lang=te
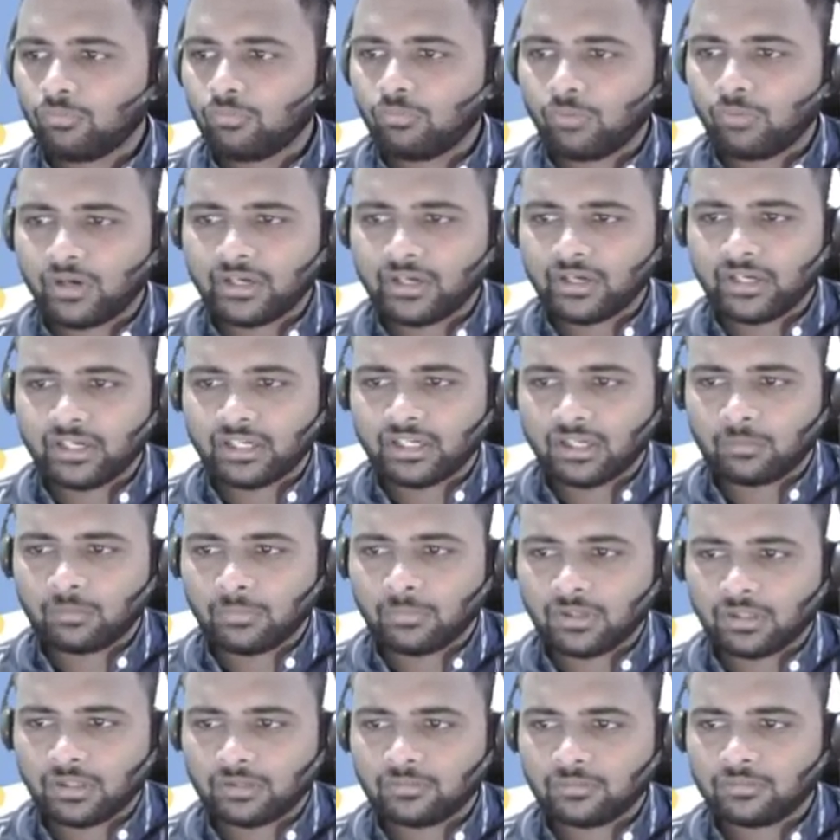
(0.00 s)
ఒక డేటా
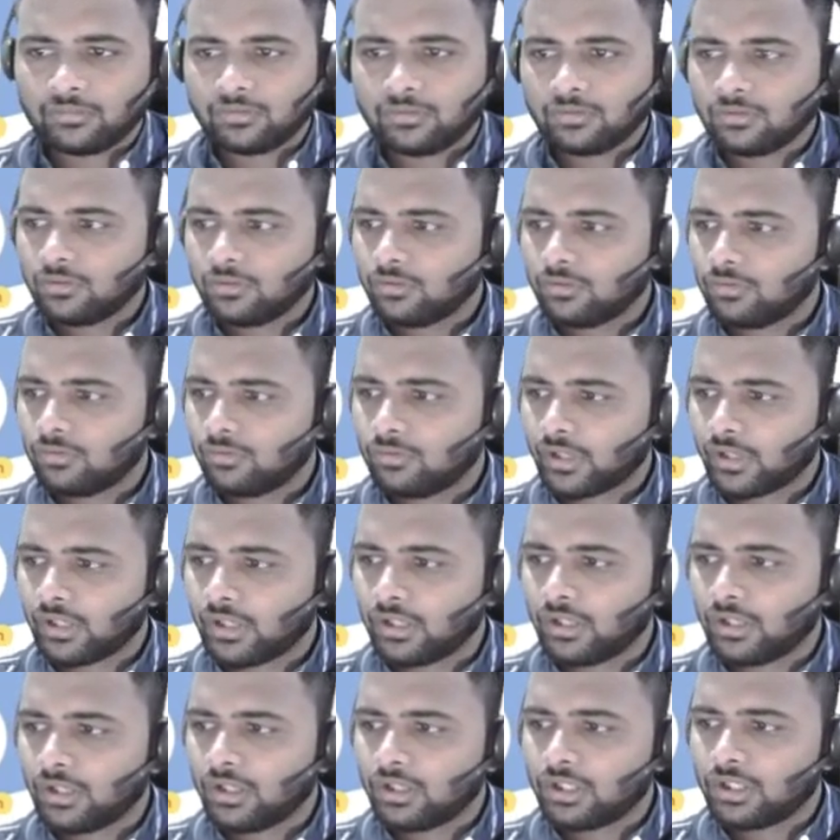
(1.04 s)
అనమాట ఓకే
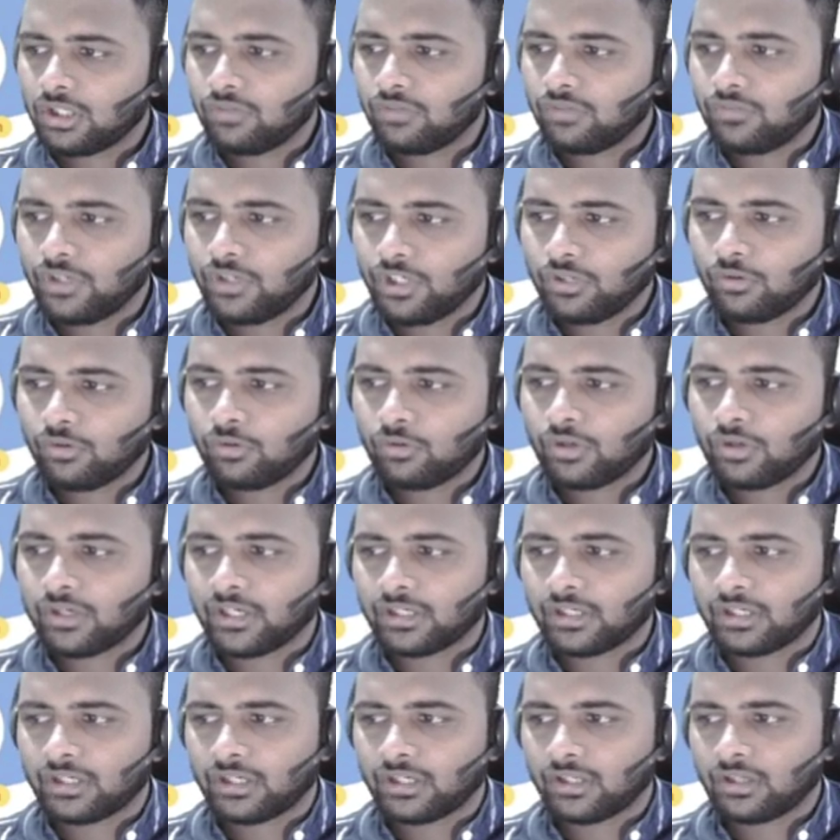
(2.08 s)
ఈ వీడియో కూడా
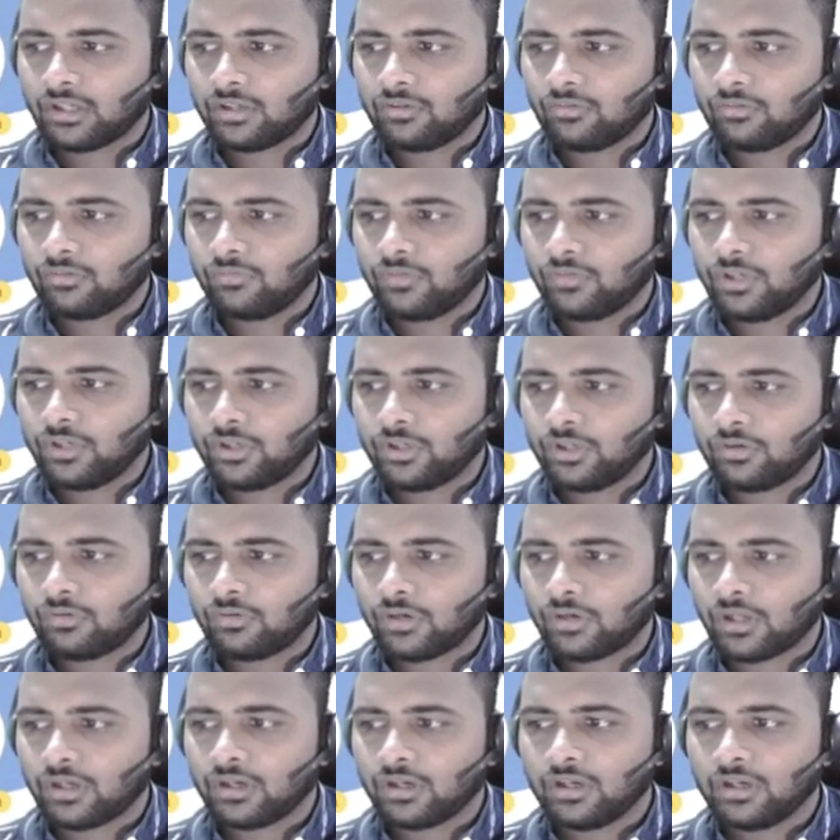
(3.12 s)
డేటానే వీడియో
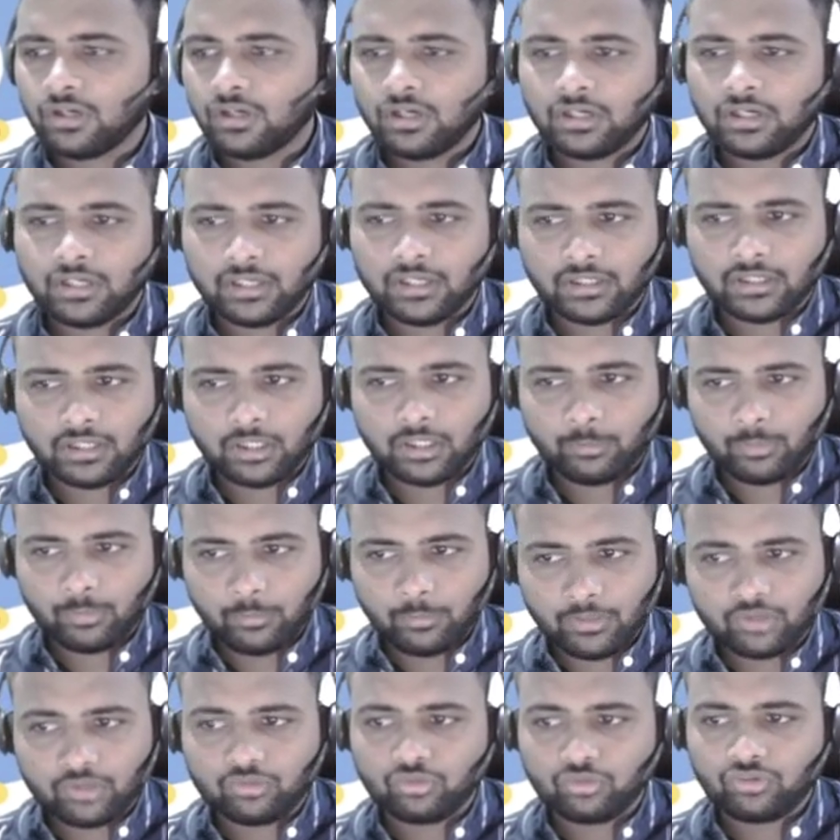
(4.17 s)
కూడా డేటానే ఇప్పుడు
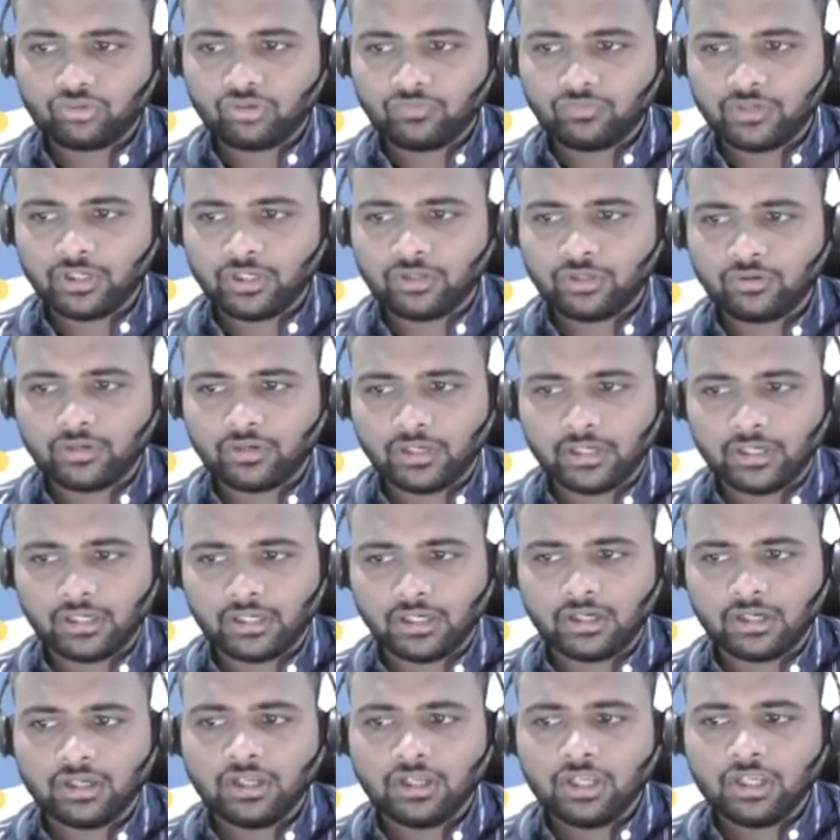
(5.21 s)
మీరు చూసే వీడియో డేటా
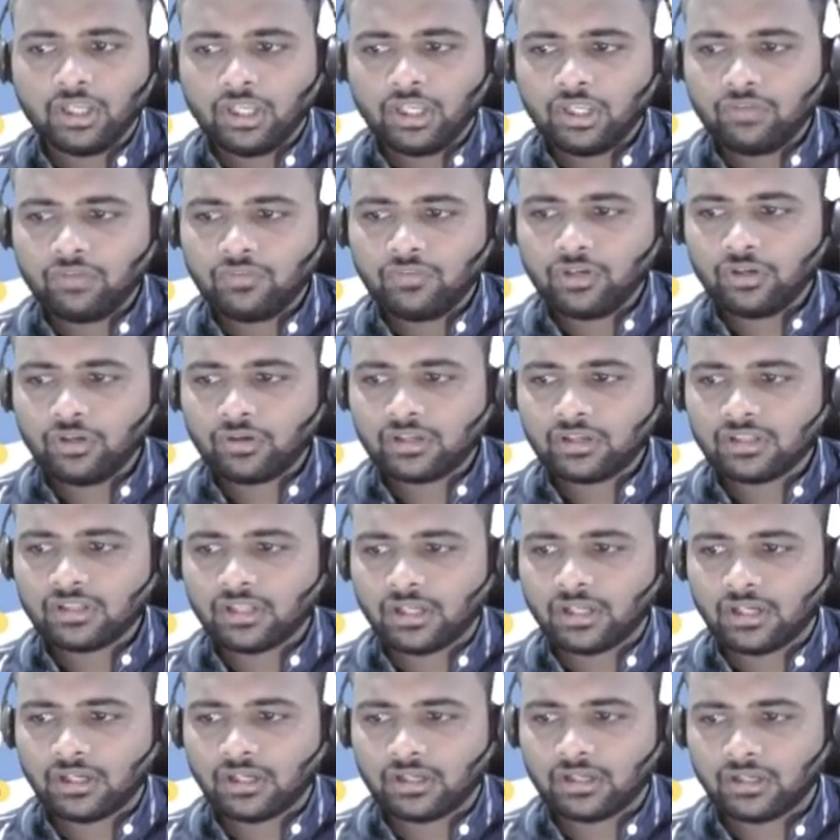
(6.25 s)
ఈ వీడియో కింద
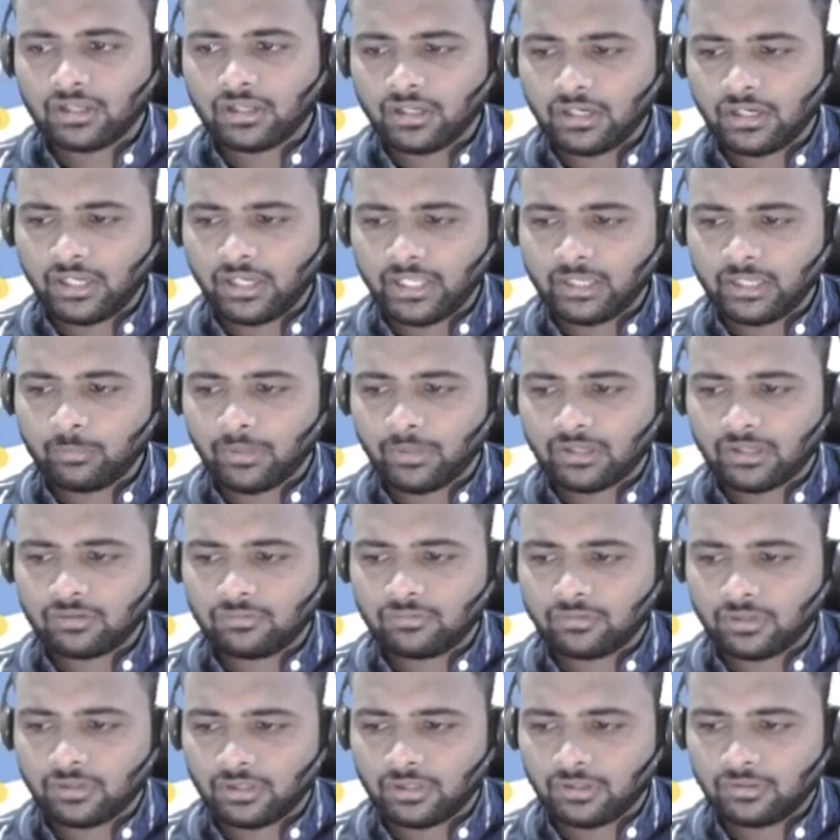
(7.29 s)
లైక్ బటన్
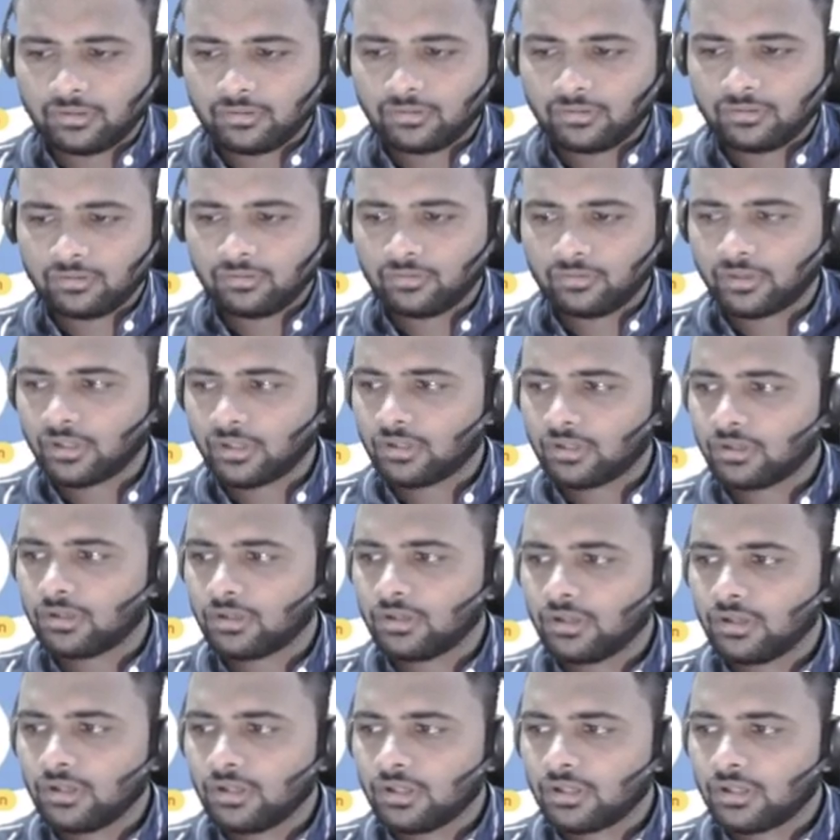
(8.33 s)
ఉంటుంది ఓకే
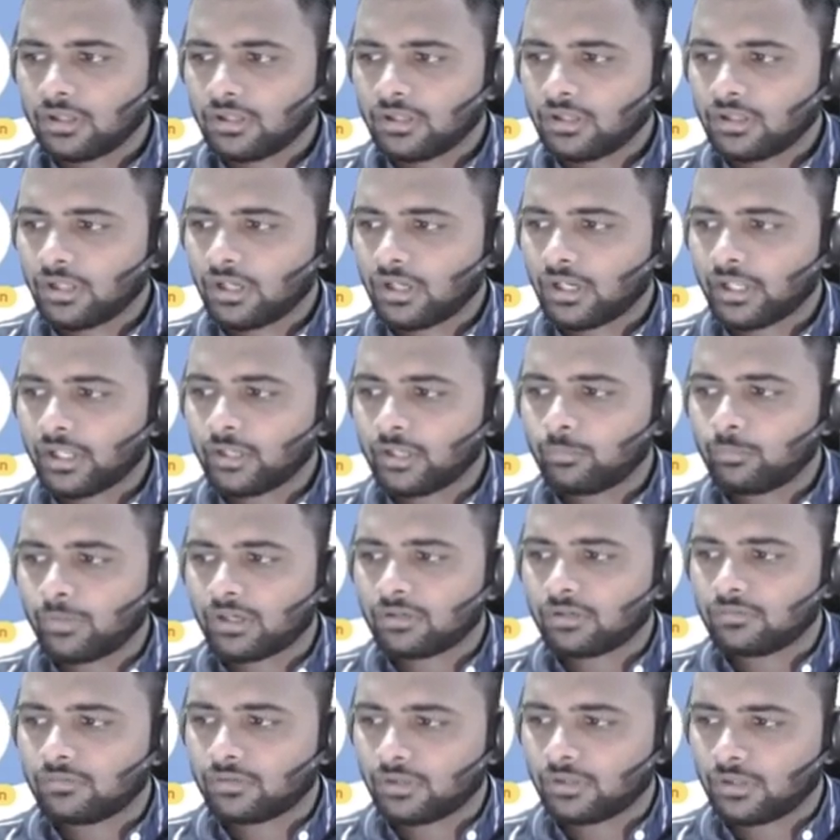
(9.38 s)
కింద లైక్
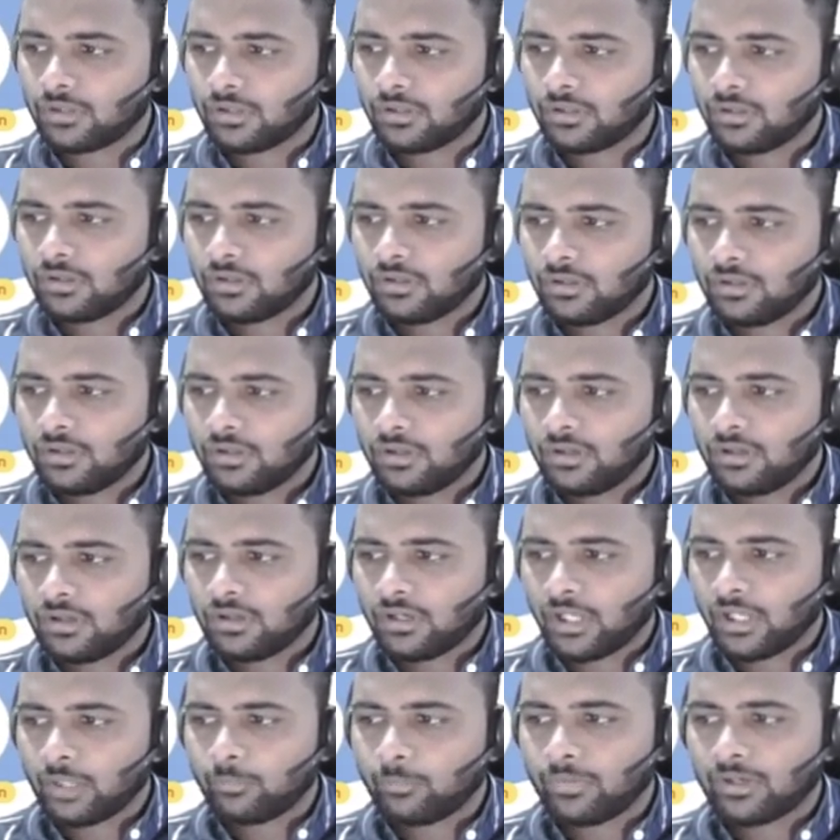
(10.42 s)
బటన్ ఉంటుంది
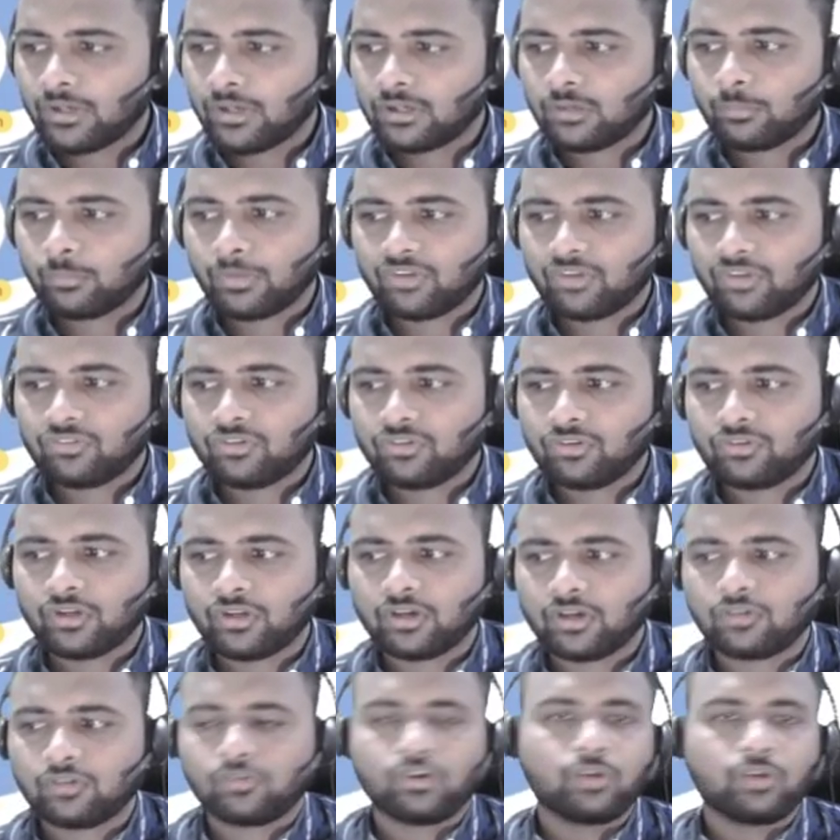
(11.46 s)
లైక్ బటన్ ప్రెస్
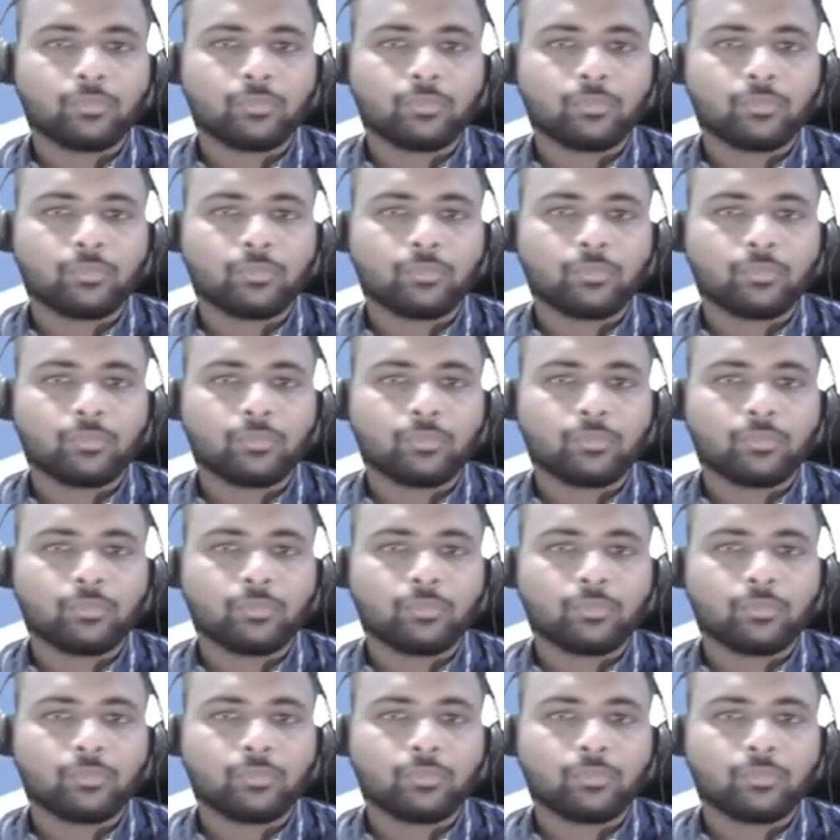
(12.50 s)
చేశారనుకోండి